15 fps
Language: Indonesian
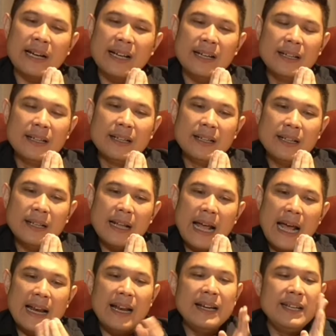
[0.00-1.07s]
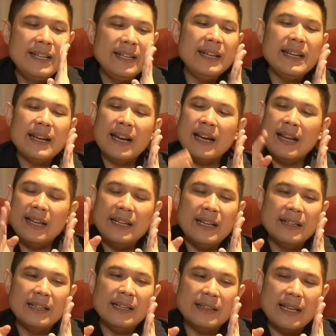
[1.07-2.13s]
Karena ada diri dan ada
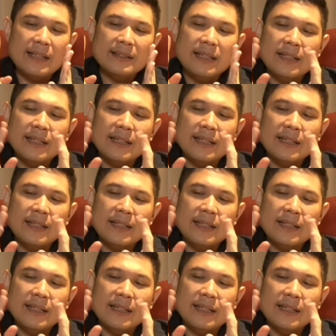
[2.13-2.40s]
identitas,